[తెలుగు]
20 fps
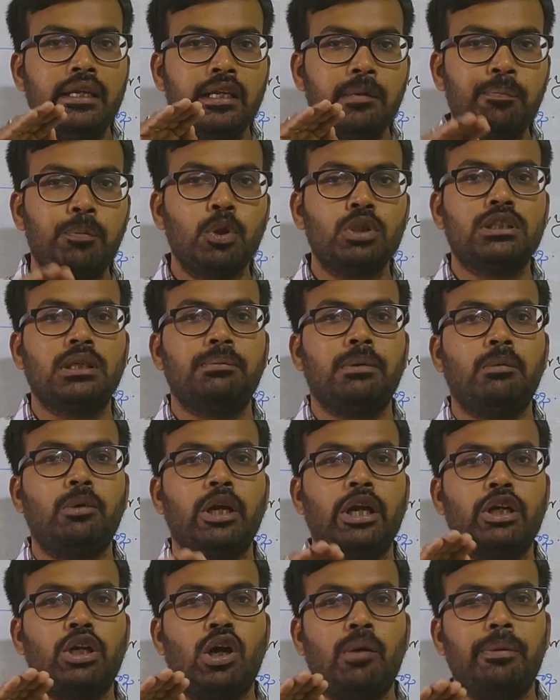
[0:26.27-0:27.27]
ఇప్పుడు
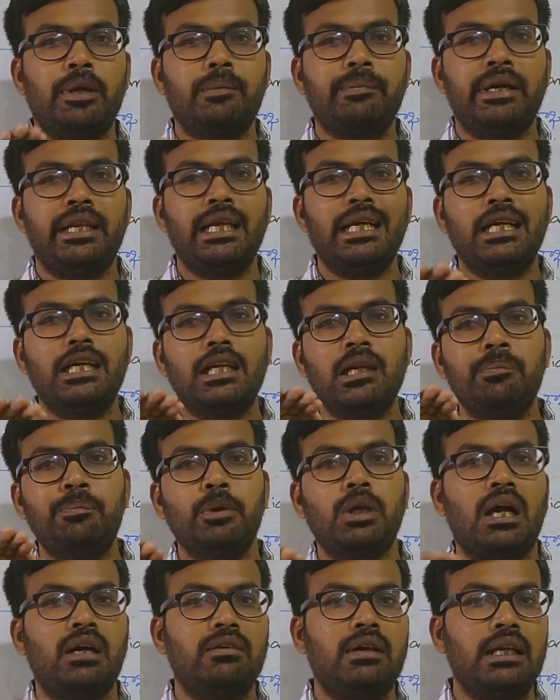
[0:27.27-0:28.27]
చెప్పబోయే టాపిక్ పైన గ్రిప్
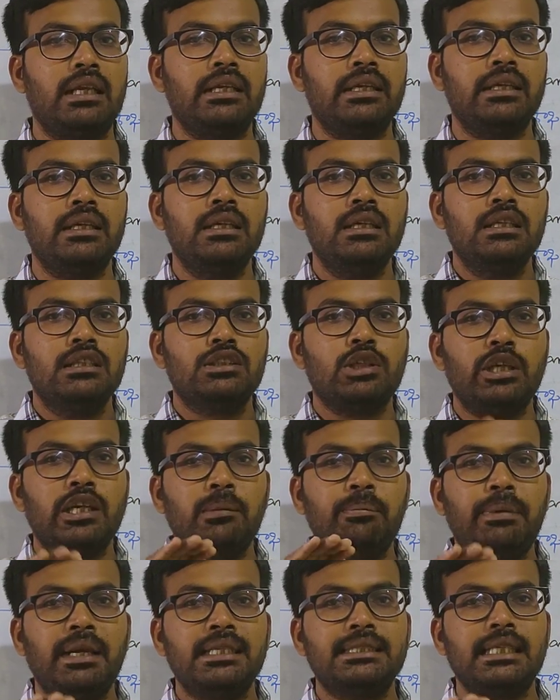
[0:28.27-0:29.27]
రావాలి సో ఈ
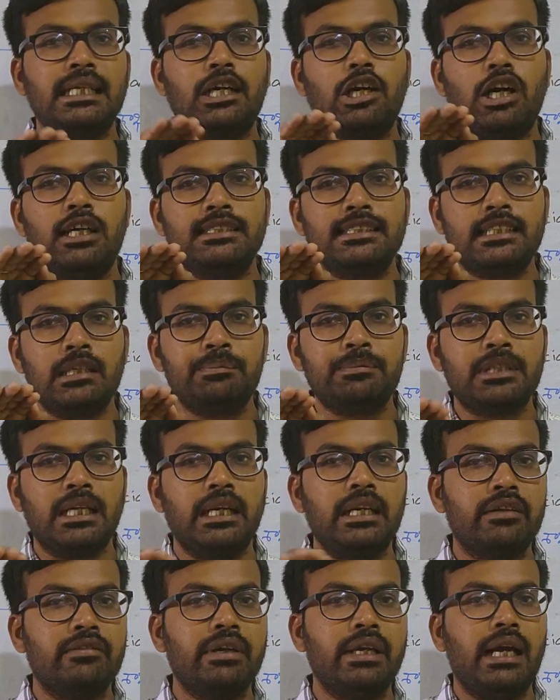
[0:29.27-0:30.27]
బేసిక్ కాన్సెప్ట్స్
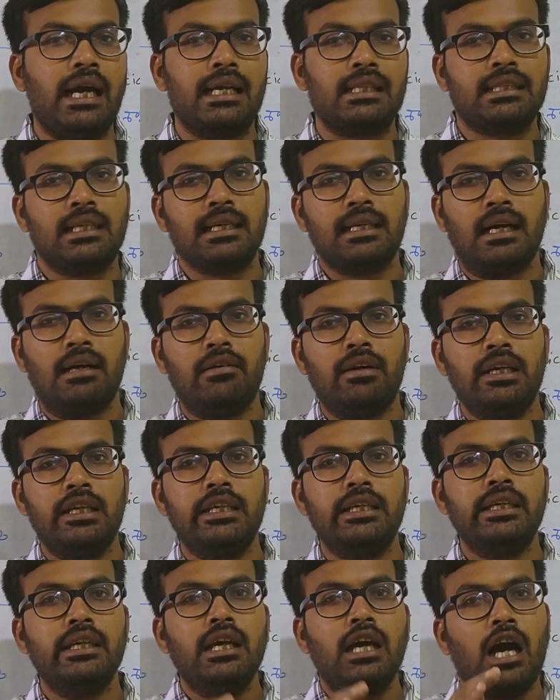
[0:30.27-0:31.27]
అనేటివి అర్థం
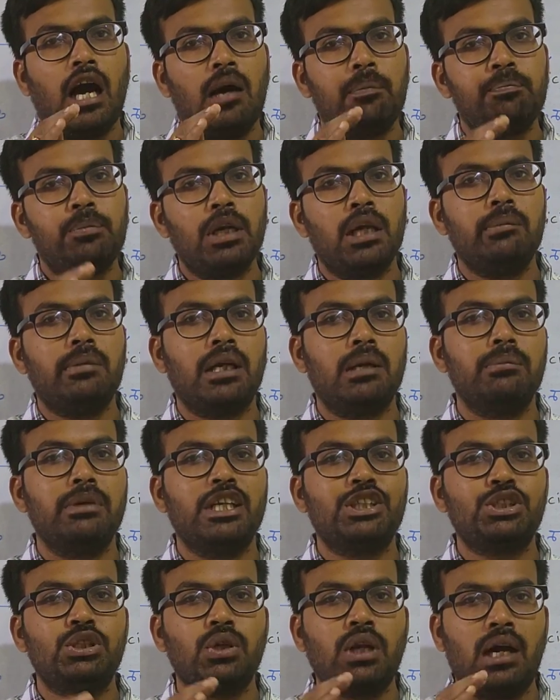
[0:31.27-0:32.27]
కావాలి అప్పుడే మనం
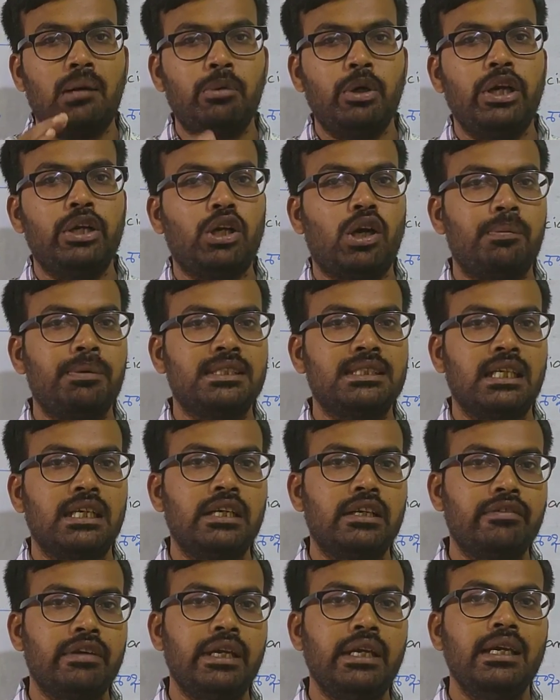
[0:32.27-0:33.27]
నెక్స్ట్ రాబోయే టాపిక్స్
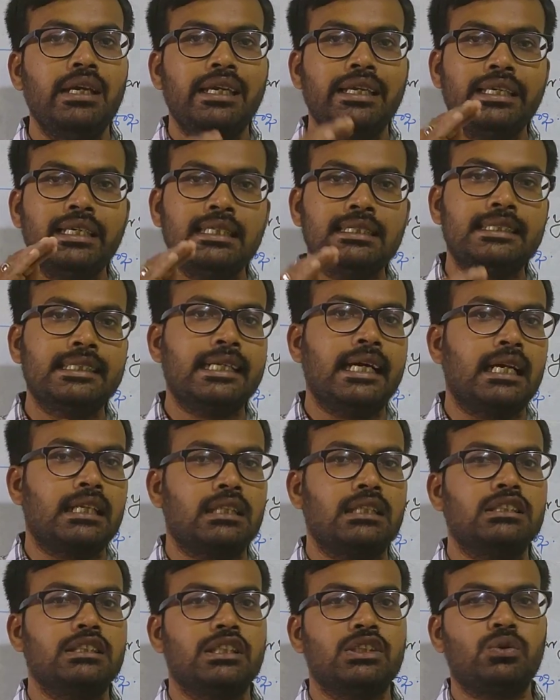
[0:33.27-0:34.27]
అనేటివి ఈజీగా
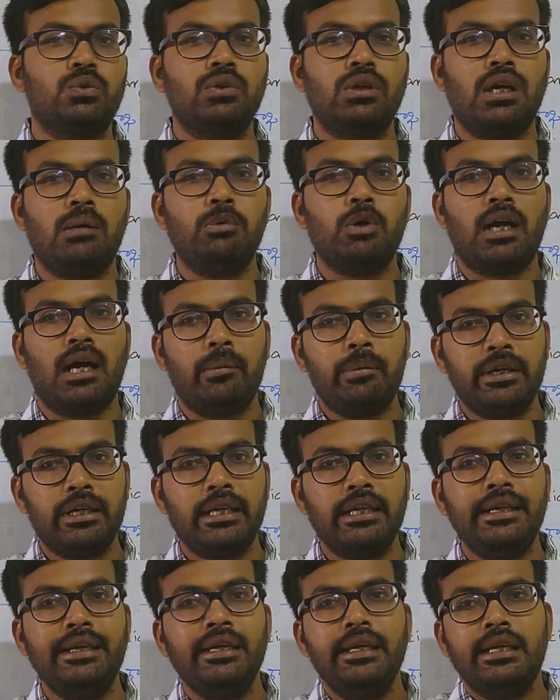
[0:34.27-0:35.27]
అర్థం చేసుకుంటాము
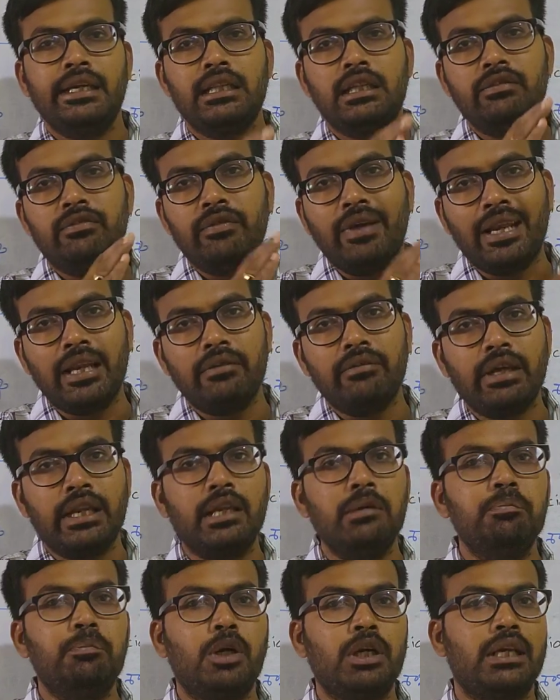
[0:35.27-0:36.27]
కాబట్టి ఇది వెరీ వెరీ
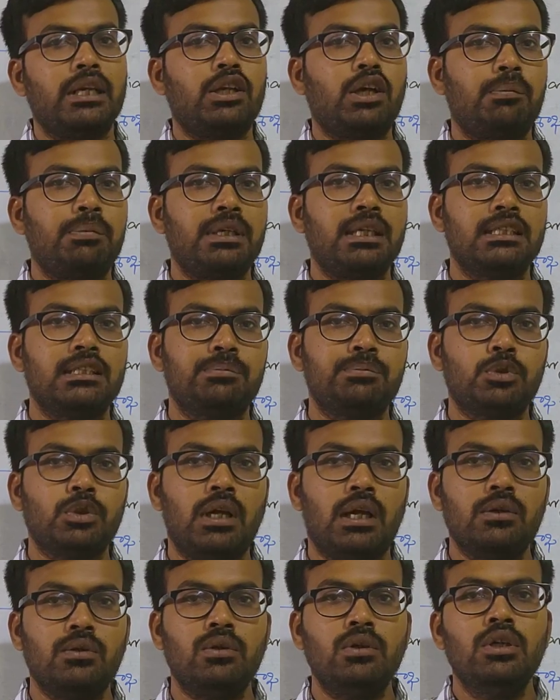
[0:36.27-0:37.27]
ఇంపార్టెంట్ టాపిక్గా
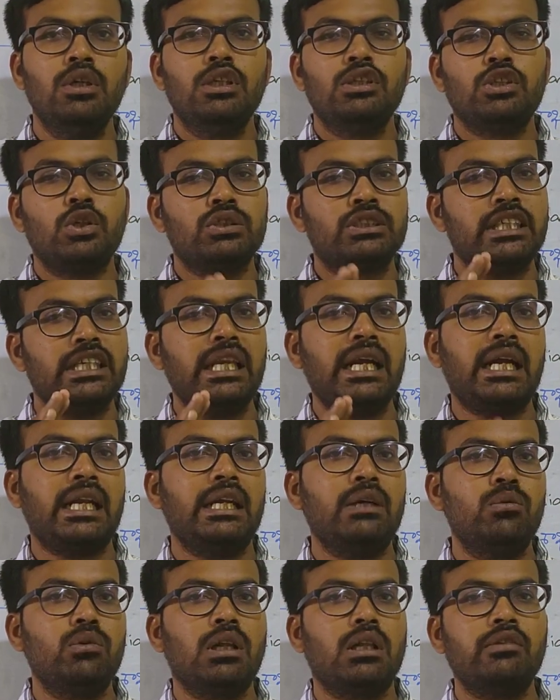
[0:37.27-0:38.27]
చెప్తున్నాను సో
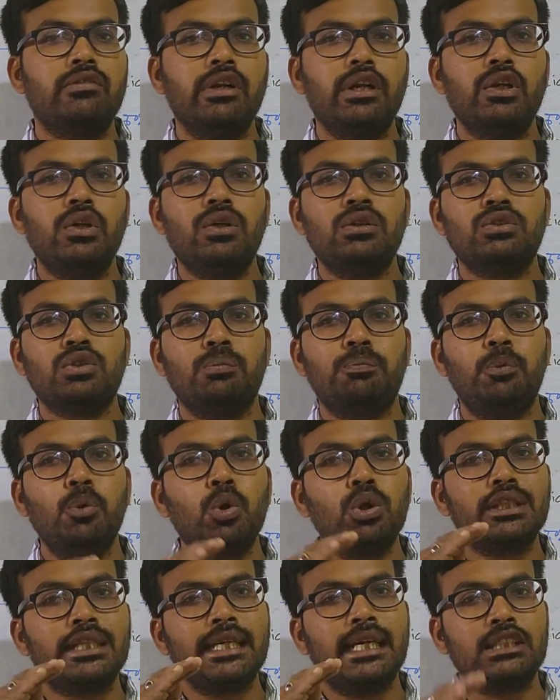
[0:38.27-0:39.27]
చిన్నగానే ఉంటుంది వీడియో సో
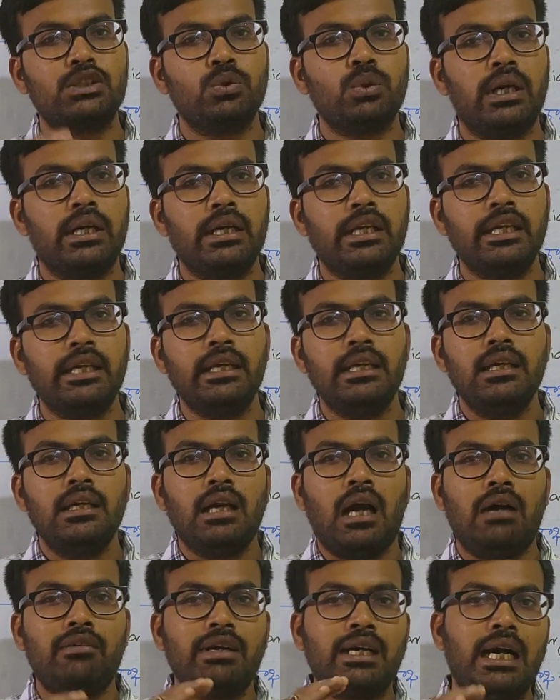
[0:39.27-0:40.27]
పూర్తిగా చూడండి
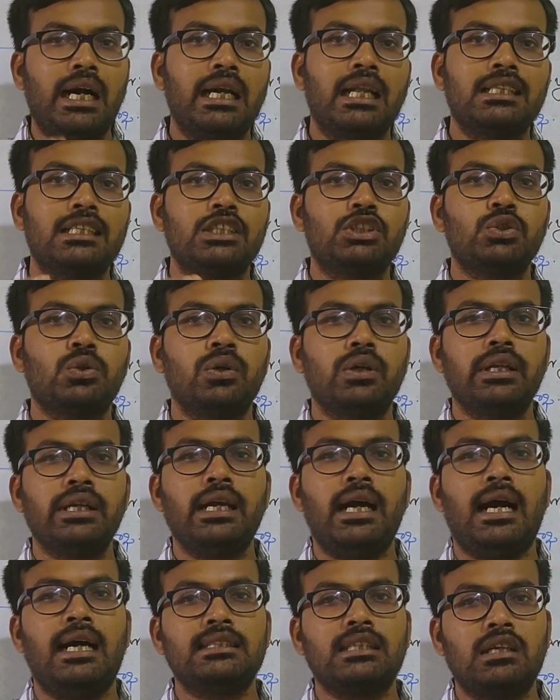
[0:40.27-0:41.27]
అవగాహన తెచ్చుకోండి
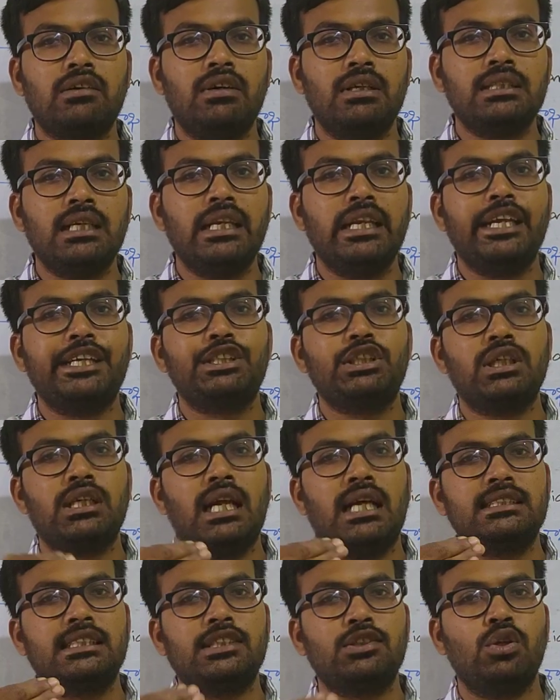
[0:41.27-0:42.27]
ఆ తర్వాత నెక్స్ట్
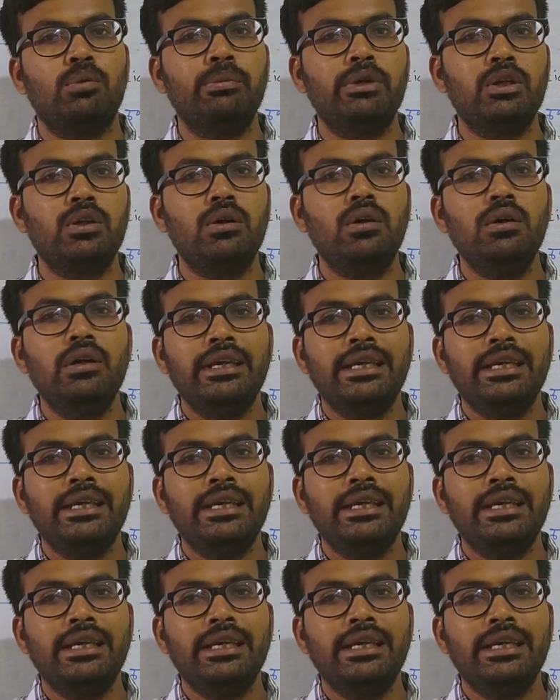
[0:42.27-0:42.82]
క్లాసెస్లో మీరు